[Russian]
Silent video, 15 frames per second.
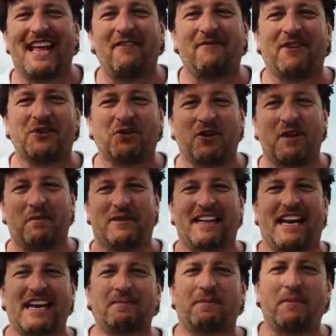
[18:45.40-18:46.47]
нам в итоге
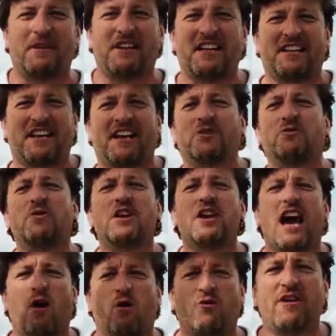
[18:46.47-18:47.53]
подарить победителей. Ну и
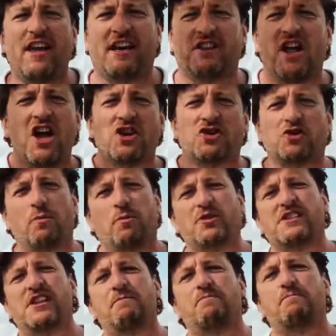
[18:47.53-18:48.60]
я уверен, что
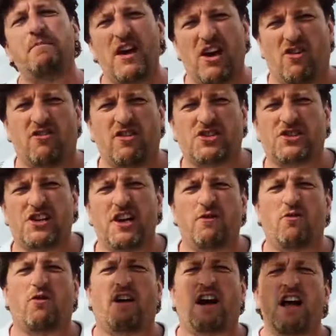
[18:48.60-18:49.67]
после первого
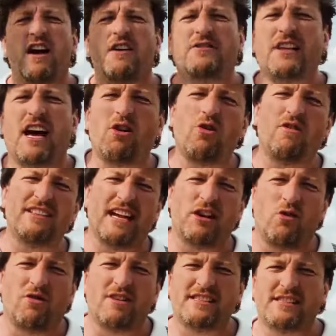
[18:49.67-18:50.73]
штилевого, второго
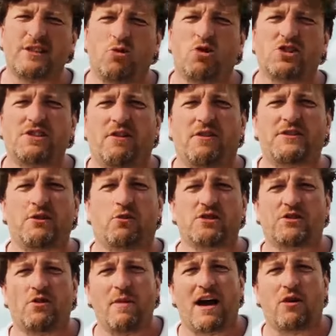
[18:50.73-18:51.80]
такого сложного всего
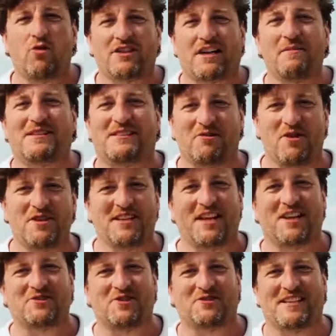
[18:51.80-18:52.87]
с двумя гонками сегодня
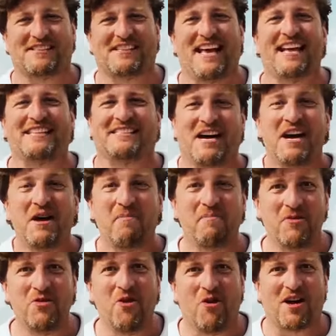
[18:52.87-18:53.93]
должно состояться
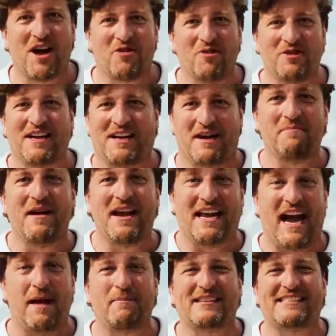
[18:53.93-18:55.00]
много гонок. И мы
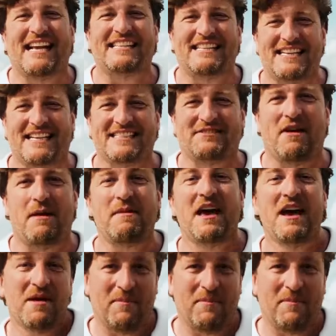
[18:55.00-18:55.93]
их обязательно с вами